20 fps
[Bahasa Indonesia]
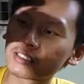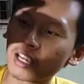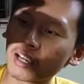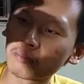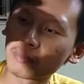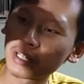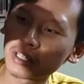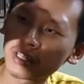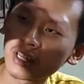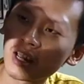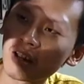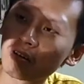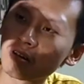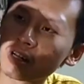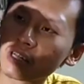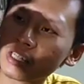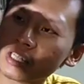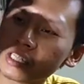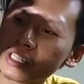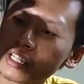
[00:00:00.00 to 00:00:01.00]
tak
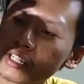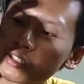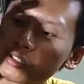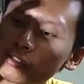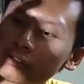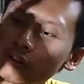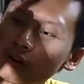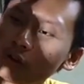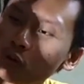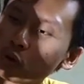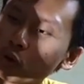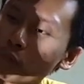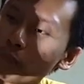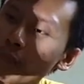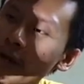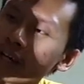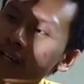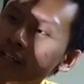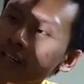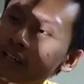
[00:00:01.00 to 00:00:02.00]
bernyawa ini dia
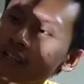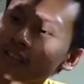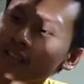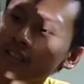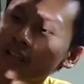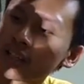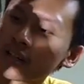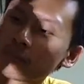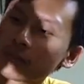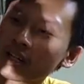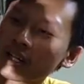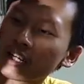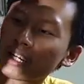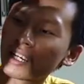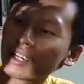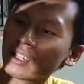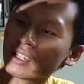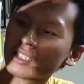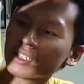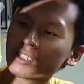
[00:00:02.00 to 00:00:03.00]
lupa ini guys cara
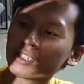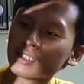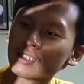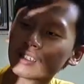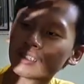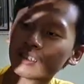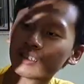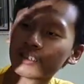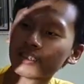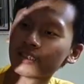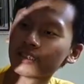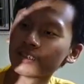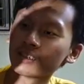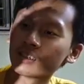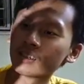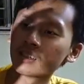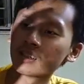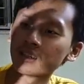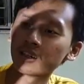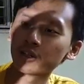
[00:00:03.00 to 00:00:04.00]
berenang ya
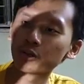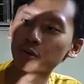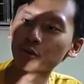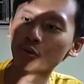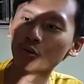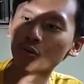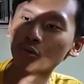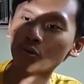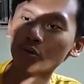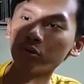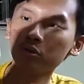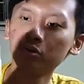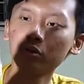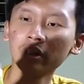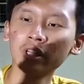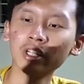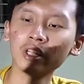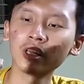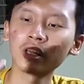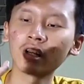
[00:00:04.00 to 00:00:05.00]
aduh
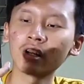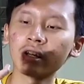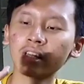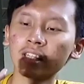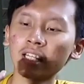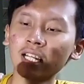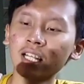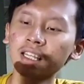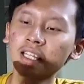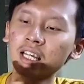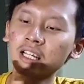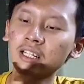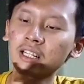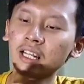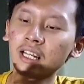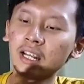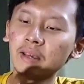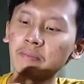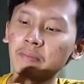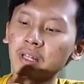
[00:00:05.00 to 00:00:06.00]
ini kalau kita lihat ada
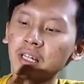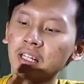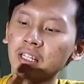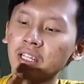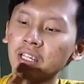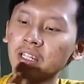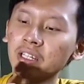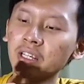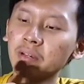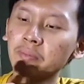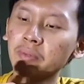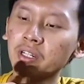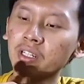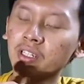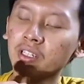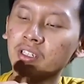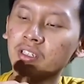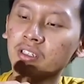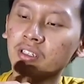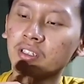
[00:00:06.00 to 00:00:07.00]
labelnya ini apa
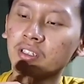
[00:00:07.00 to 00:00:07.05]
ini